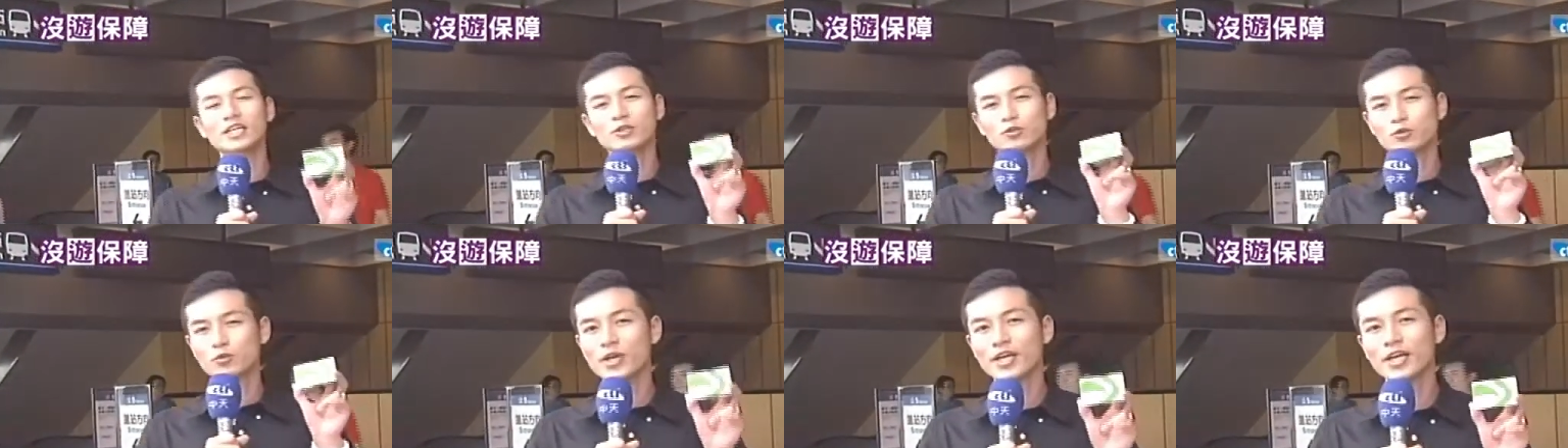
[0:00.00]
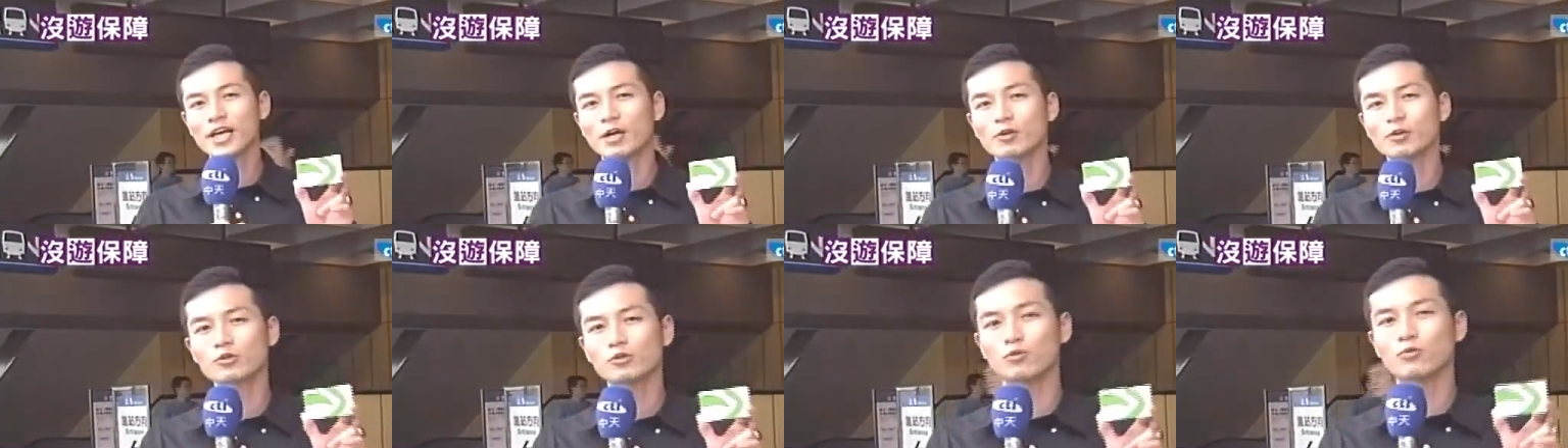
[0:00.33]
它的最
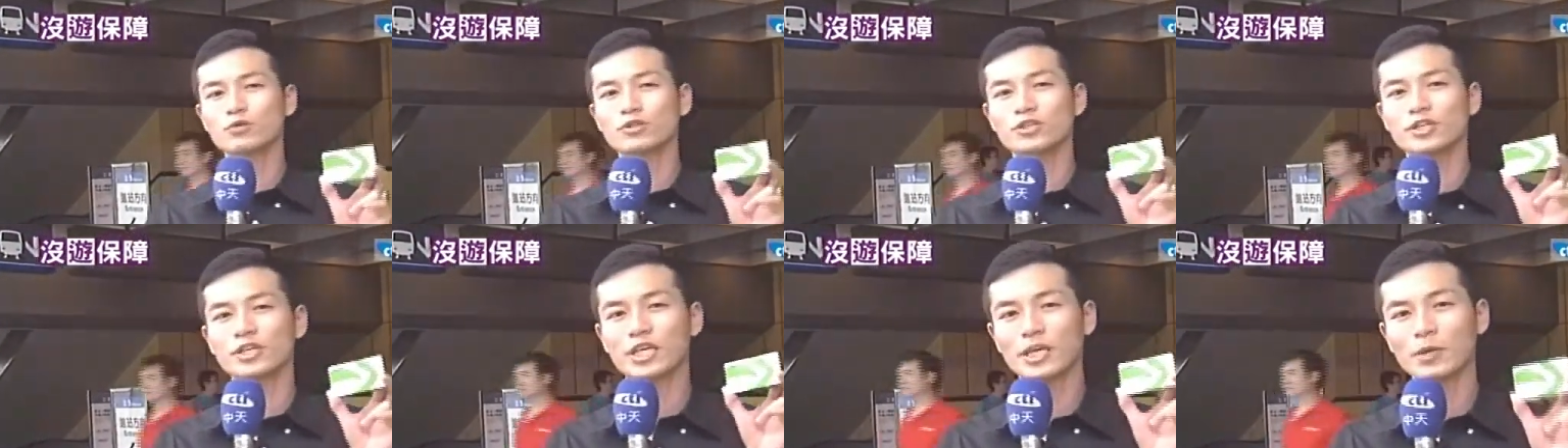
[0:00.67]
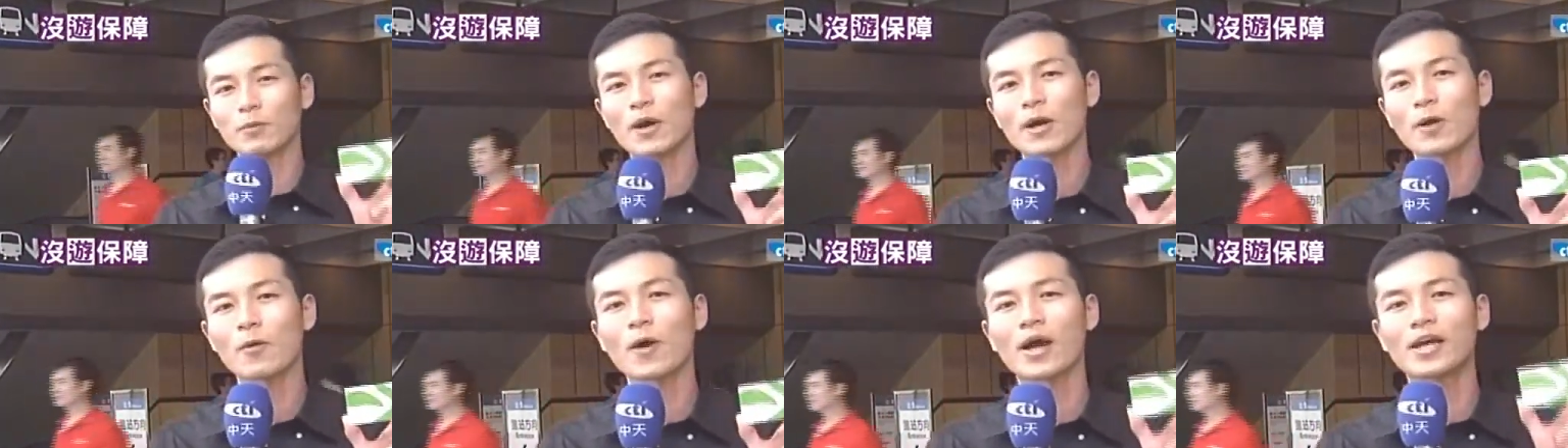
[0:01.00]
高储值
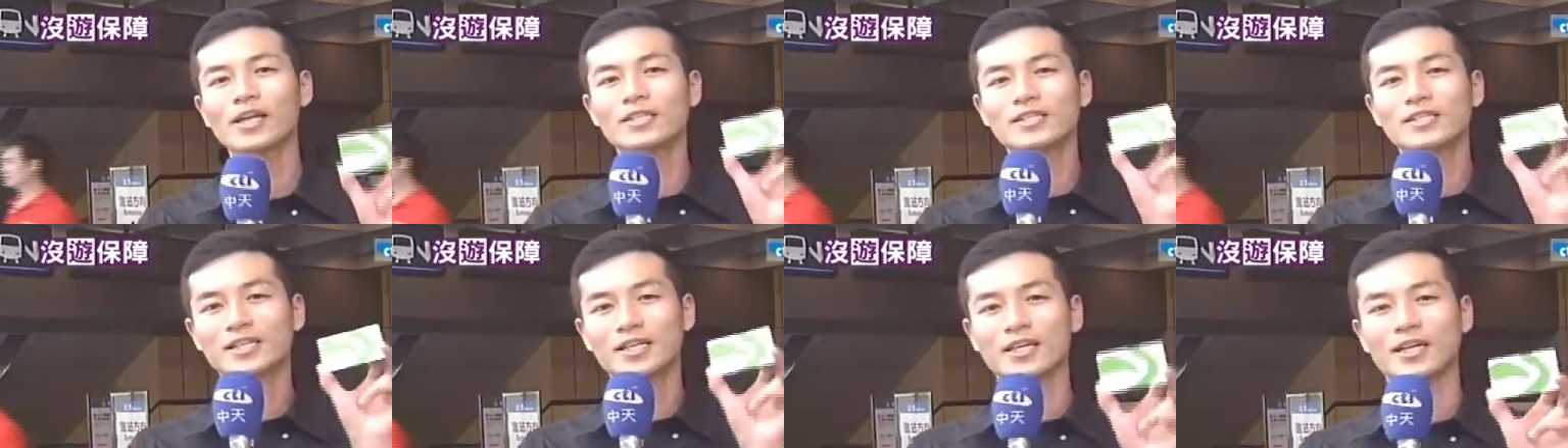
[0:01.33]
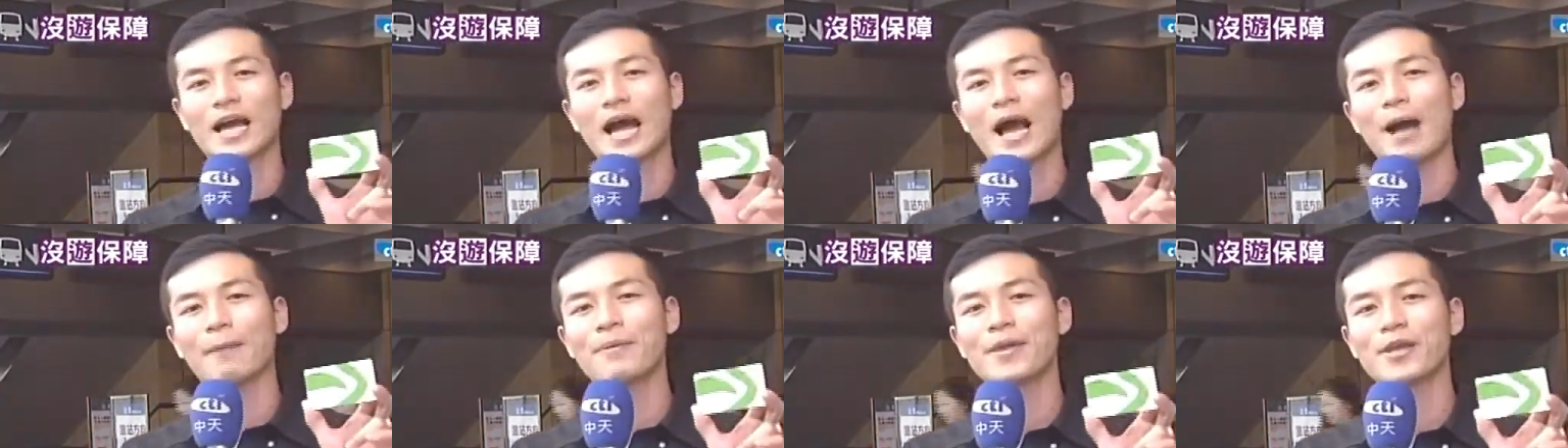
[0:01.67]
一万块的这个
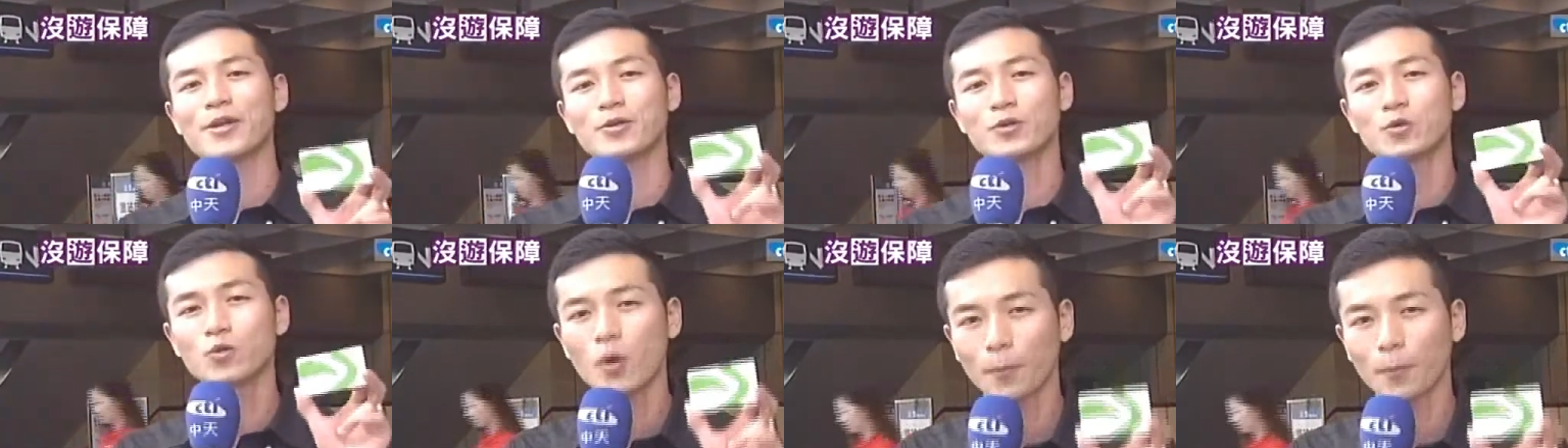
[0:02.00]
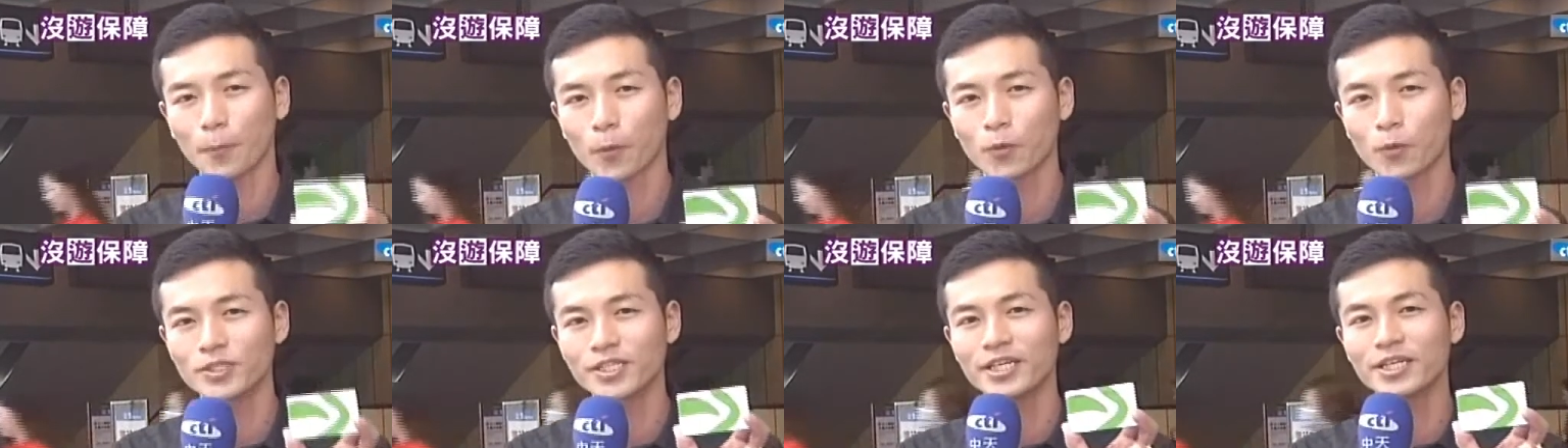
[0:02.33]
卡片，如果
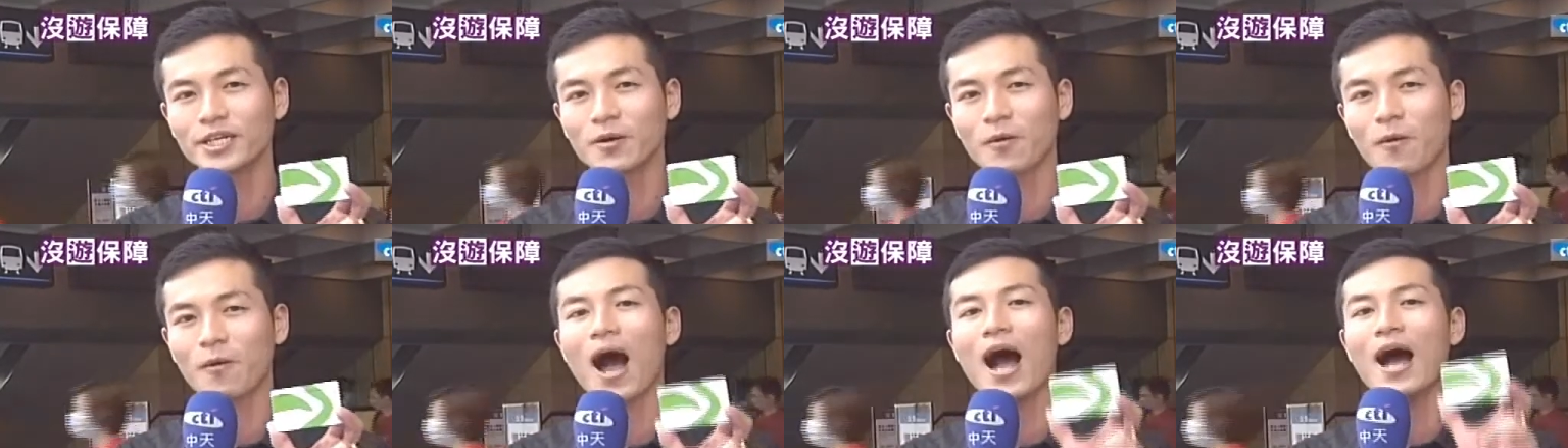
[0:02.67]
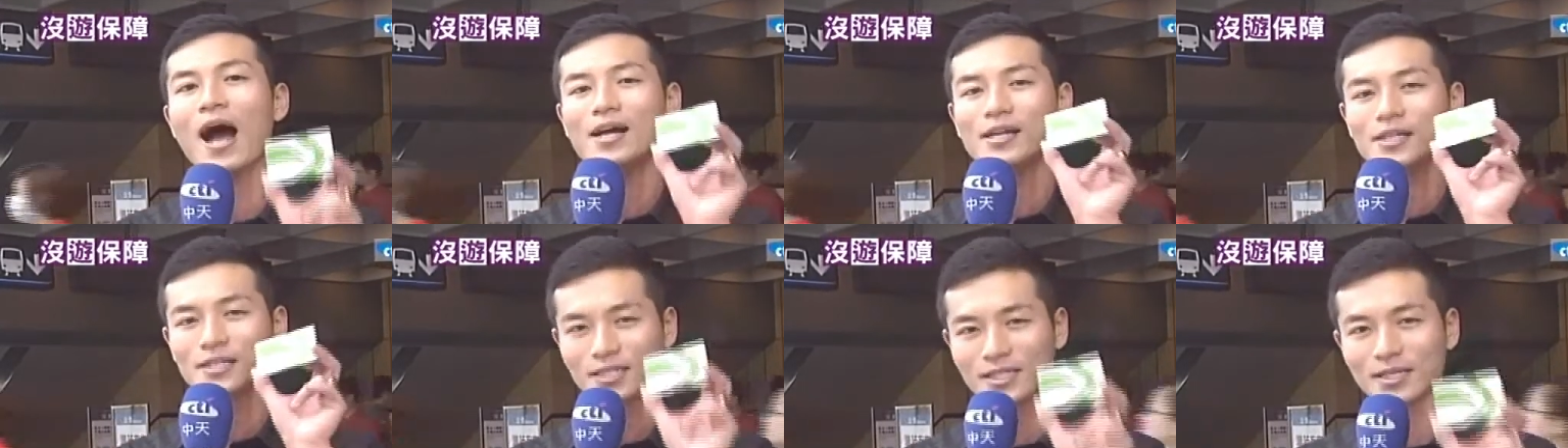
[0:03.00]
不见的
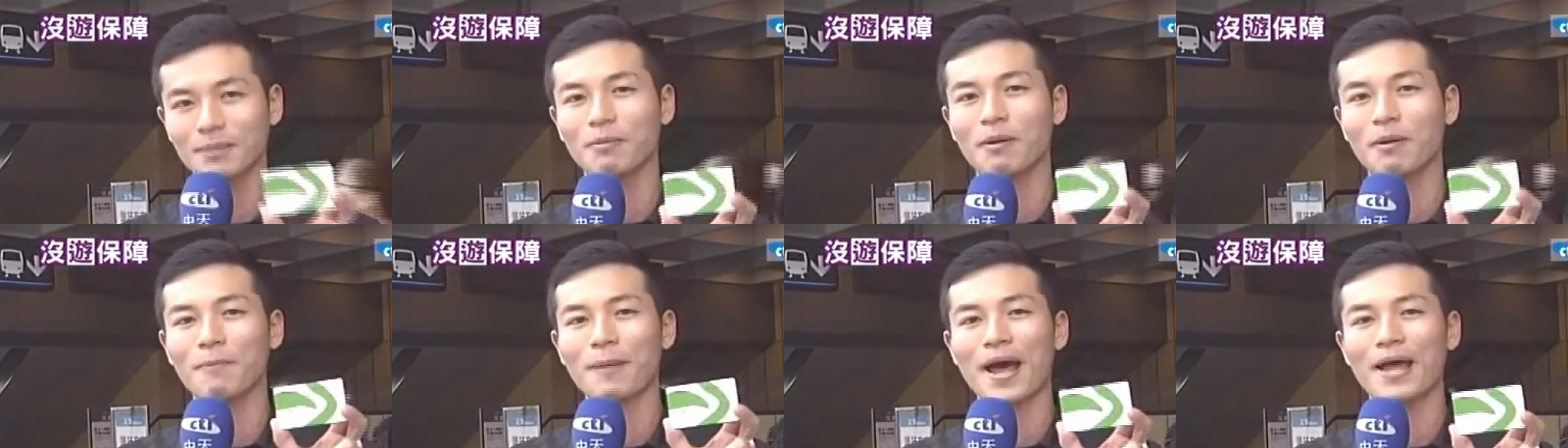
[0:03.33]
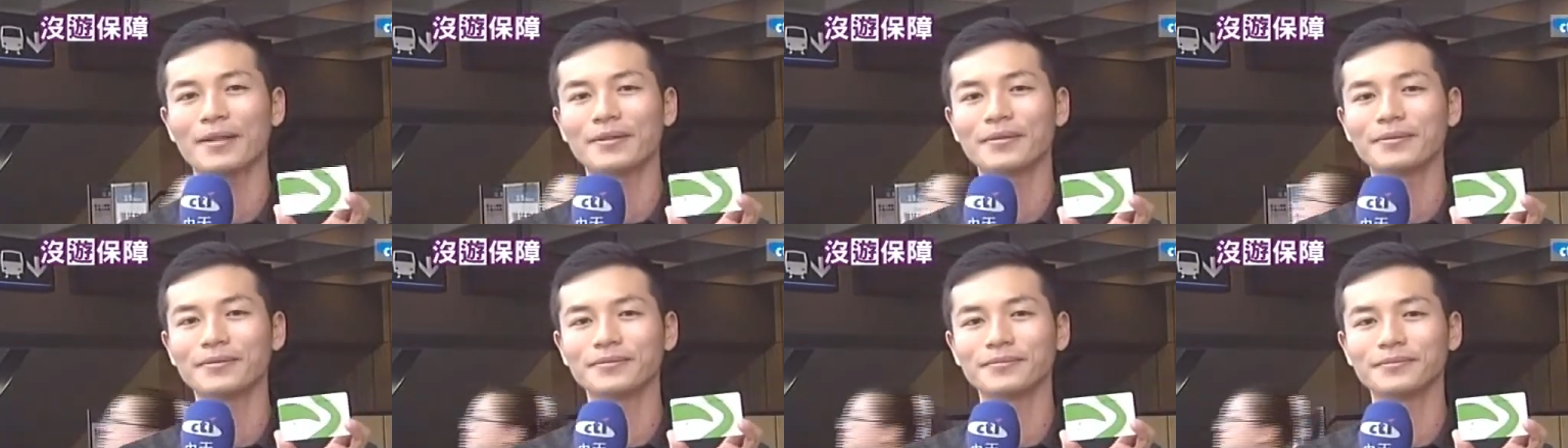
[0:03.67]
话怎么
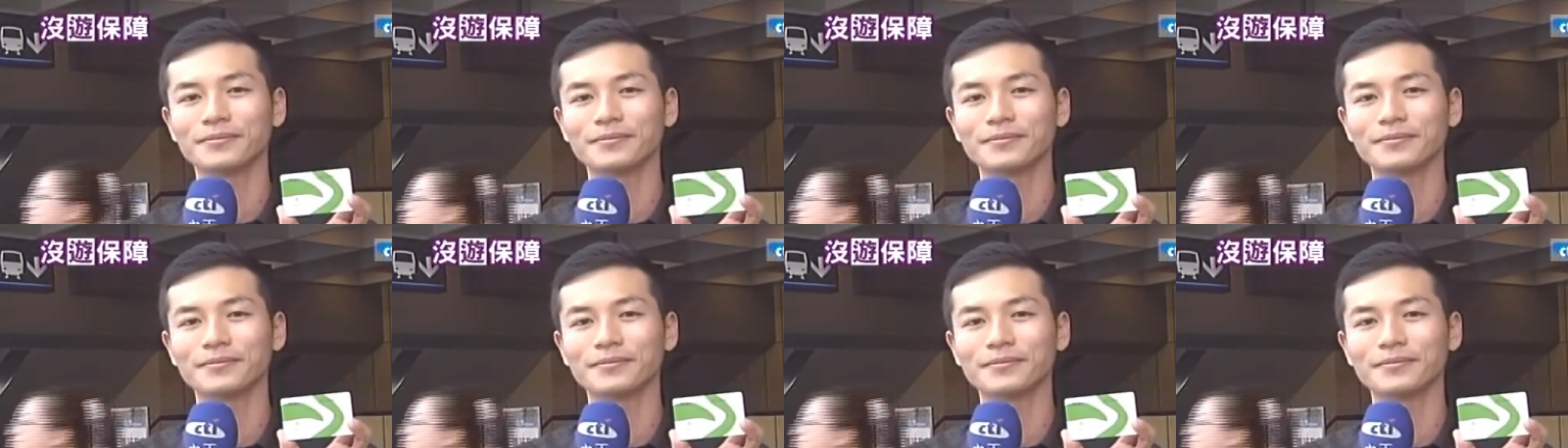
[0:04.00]
办？